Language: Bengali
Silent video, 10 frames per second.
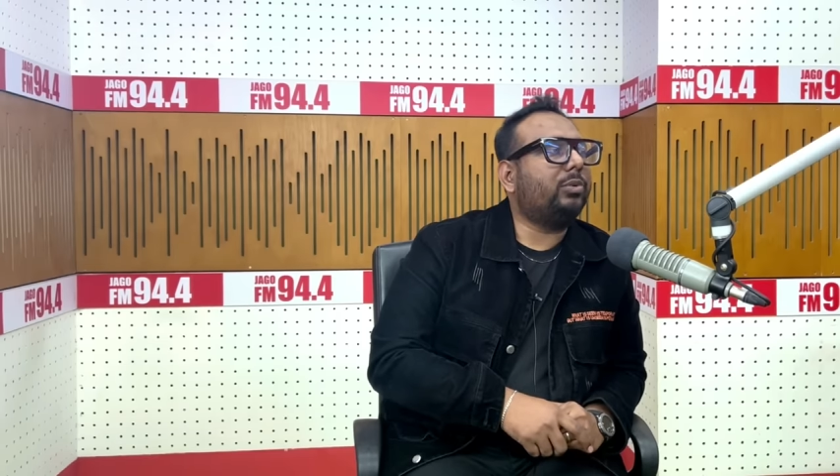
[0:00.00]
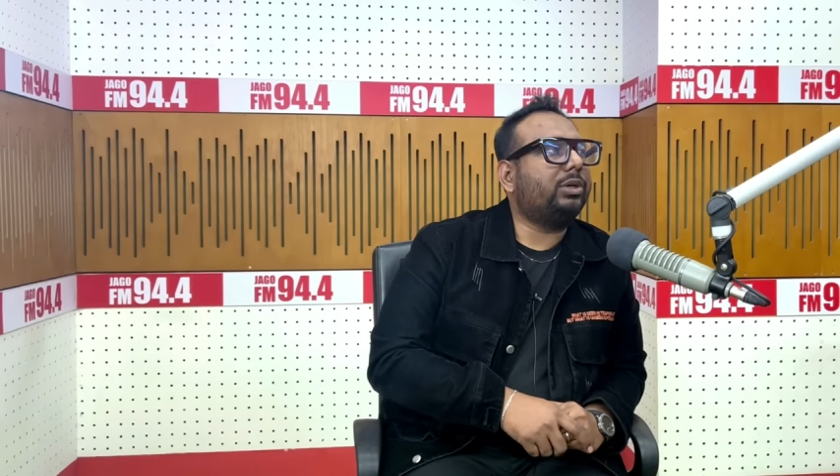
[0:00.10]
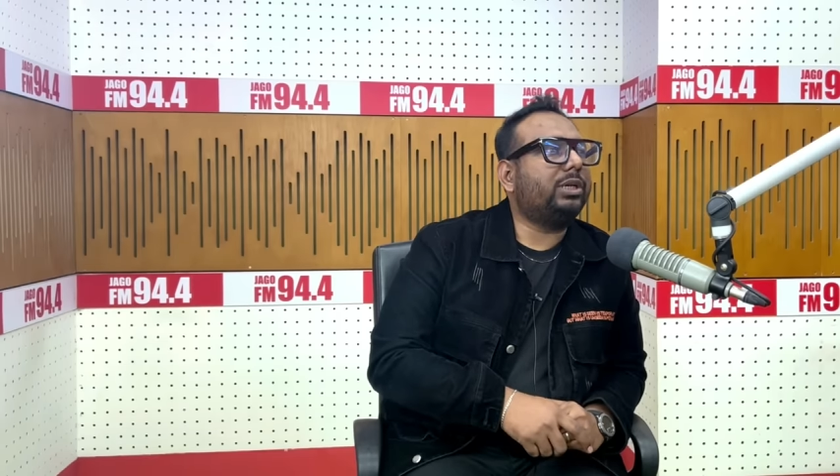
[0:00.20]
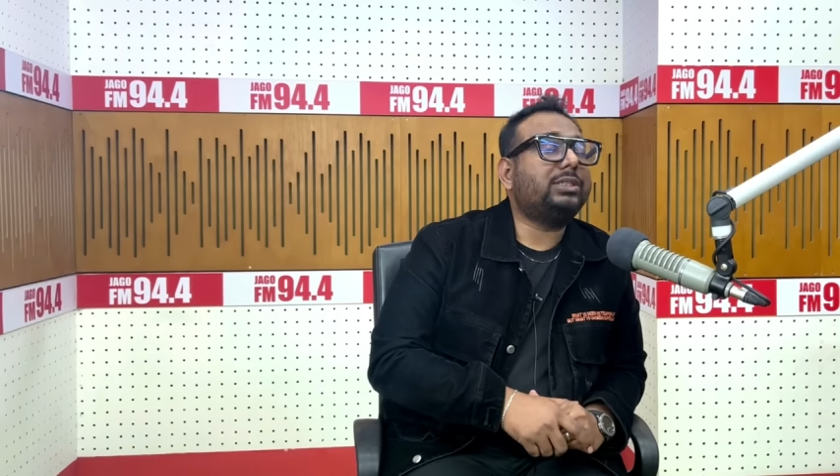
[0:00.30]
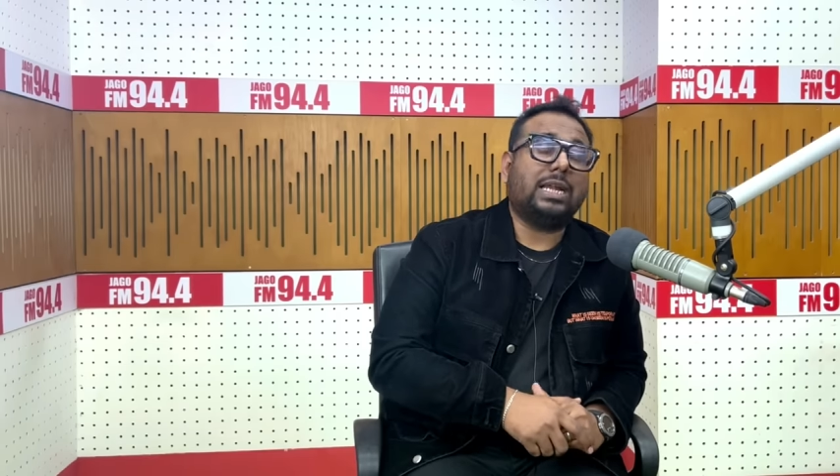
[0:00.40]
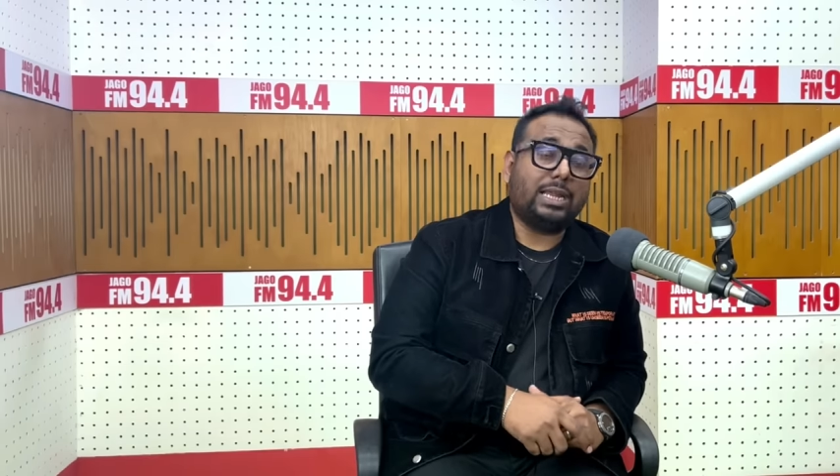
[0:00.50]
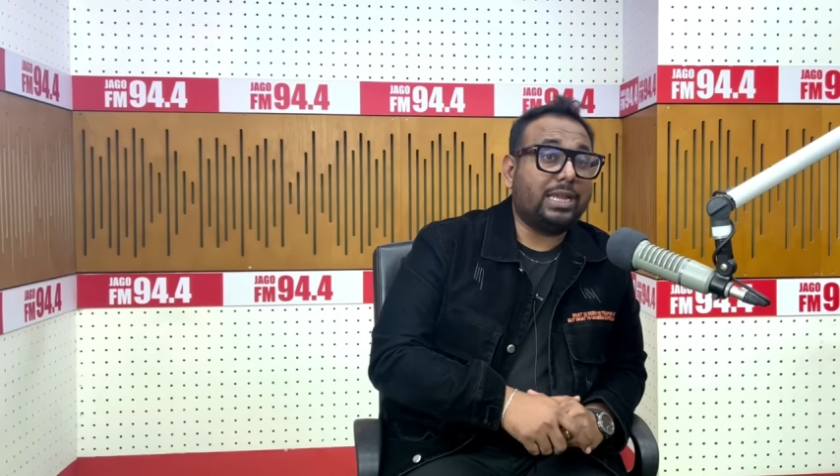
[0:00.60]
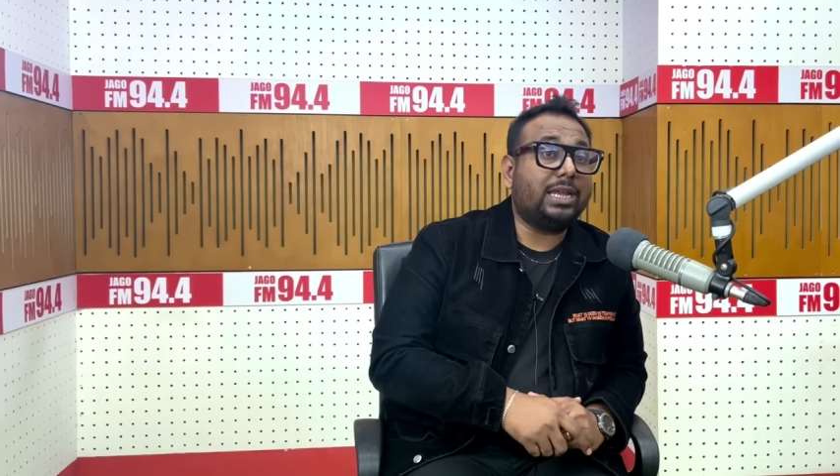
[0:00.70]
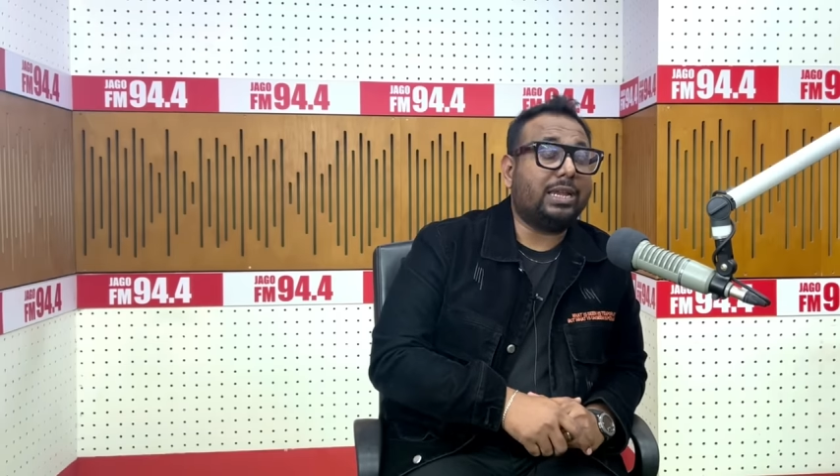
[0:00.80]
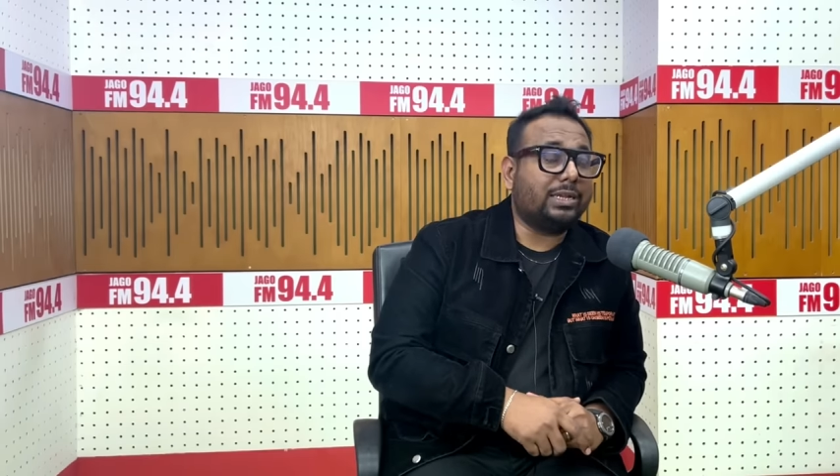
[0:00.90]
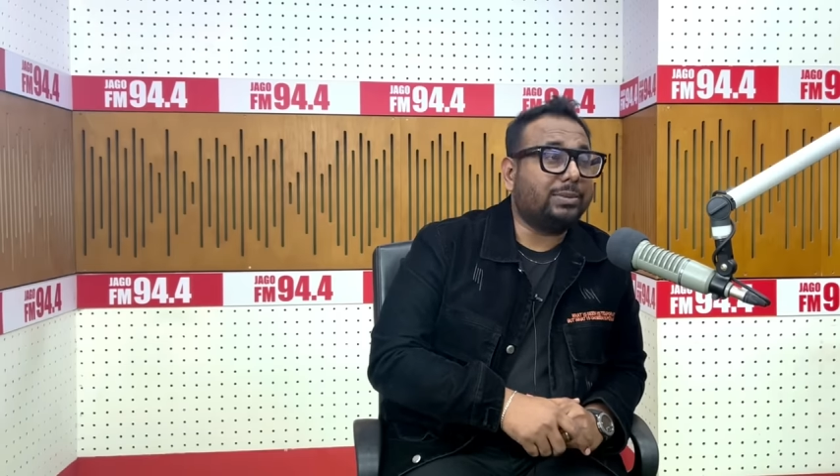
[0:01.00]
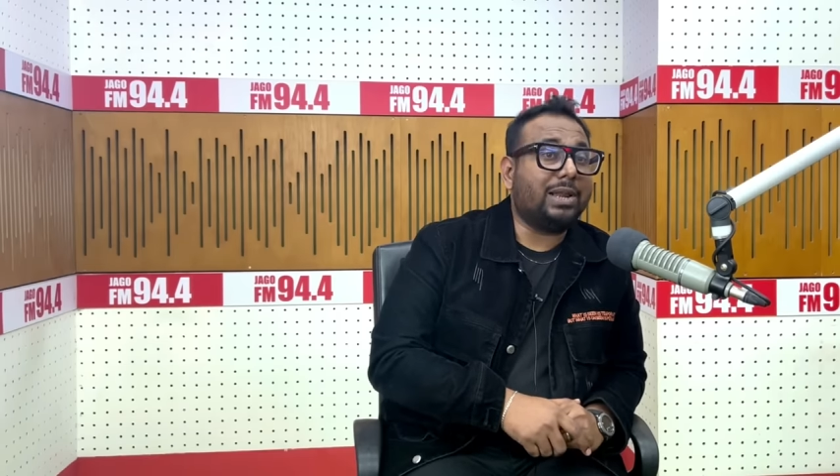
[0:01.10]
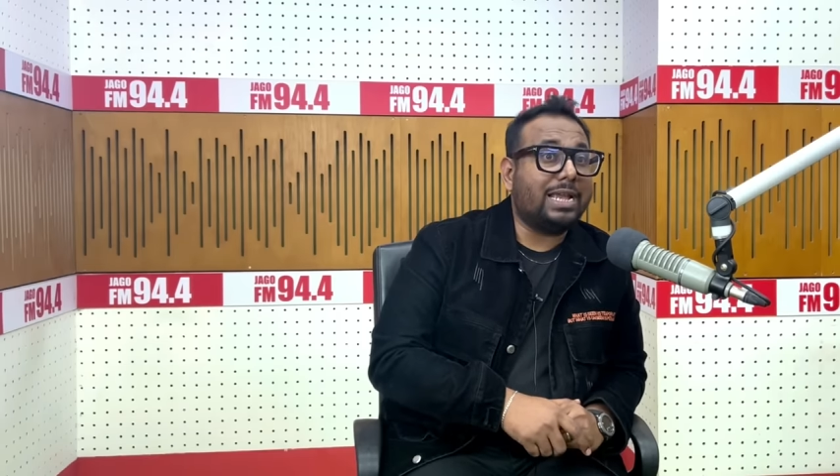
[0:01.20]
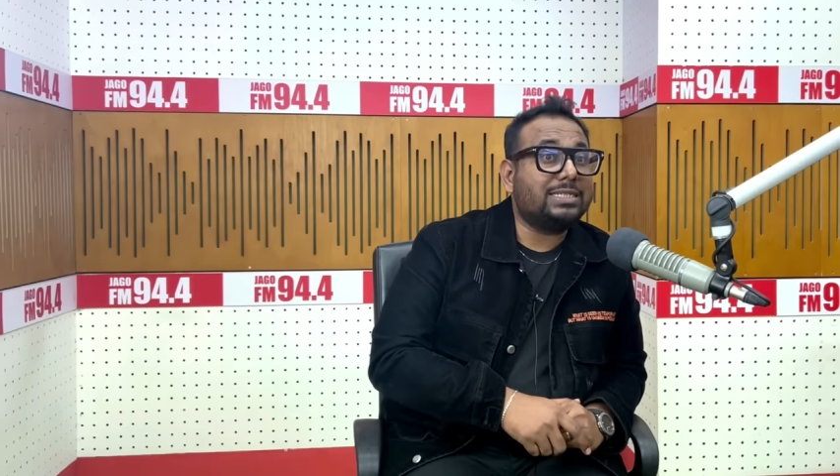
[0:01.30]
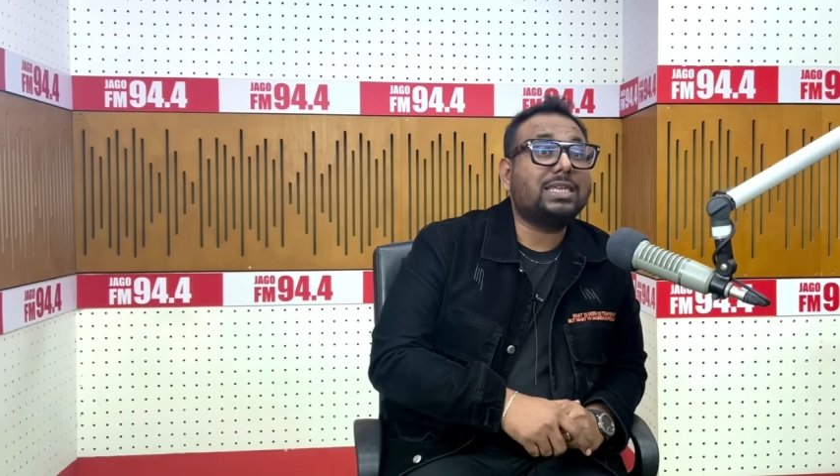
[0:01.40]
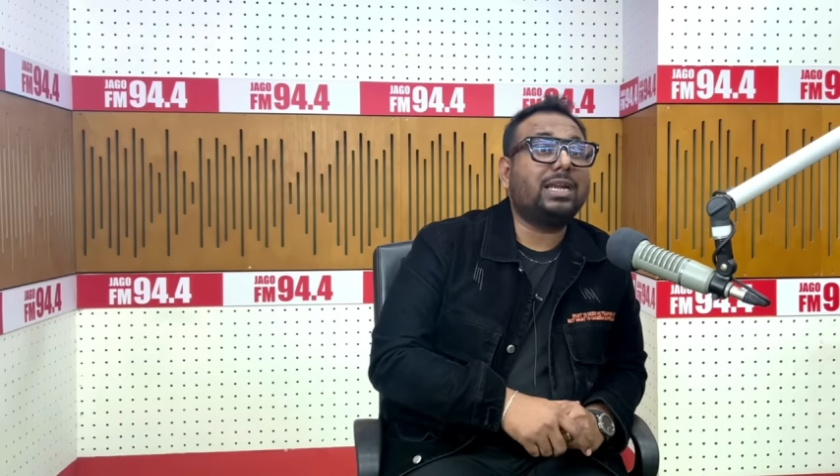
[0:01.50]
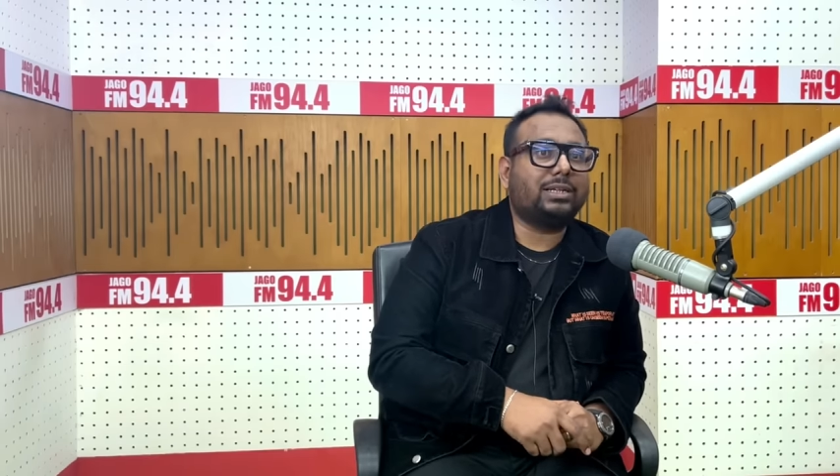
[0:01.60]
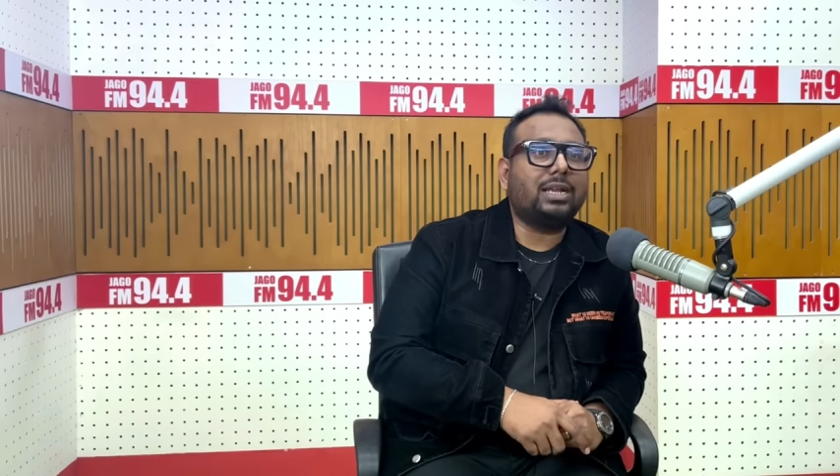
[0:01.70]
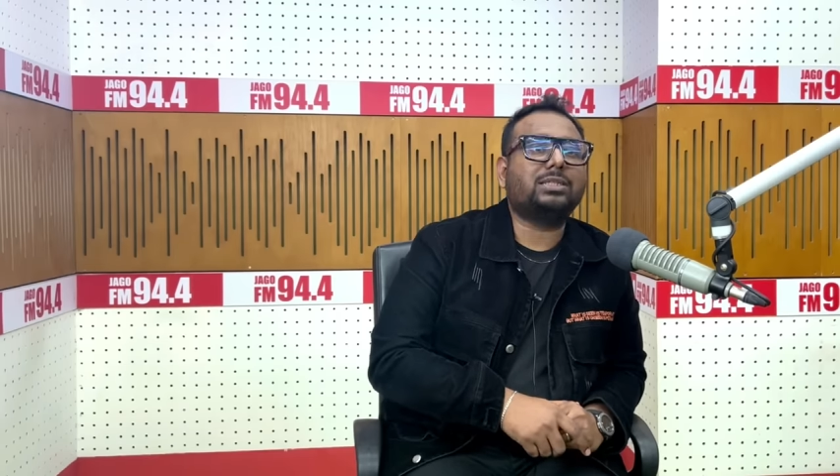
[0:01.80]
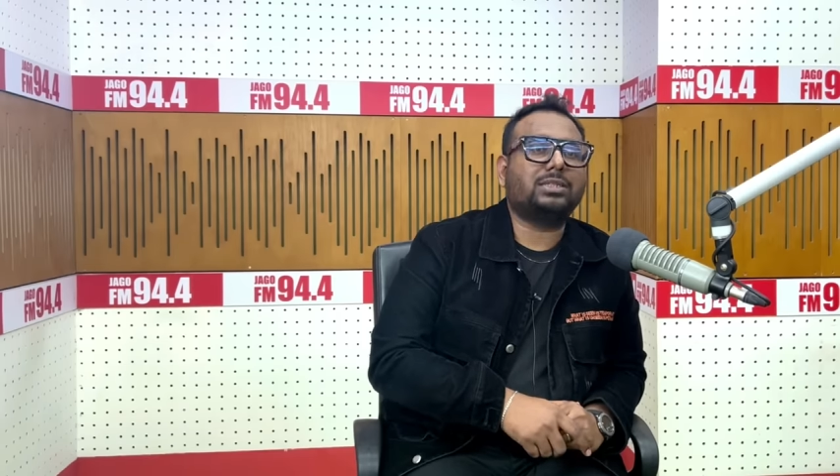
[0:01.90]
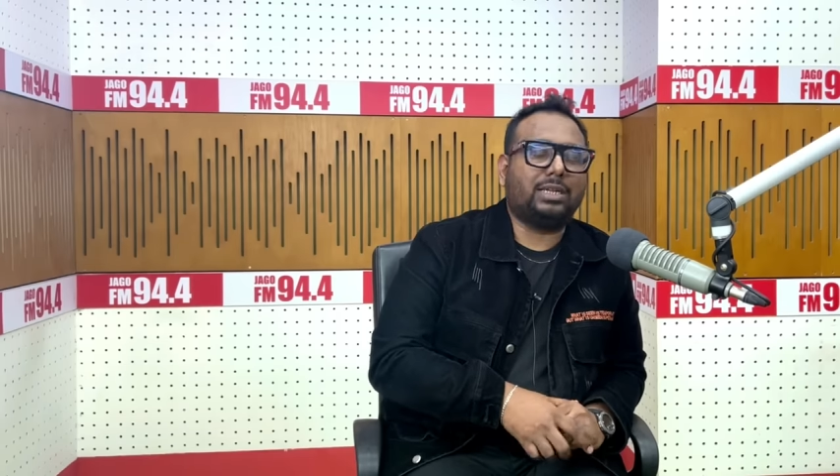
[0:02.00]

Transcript: ওটিটি যেমন আইসক্রিন একটা আসছে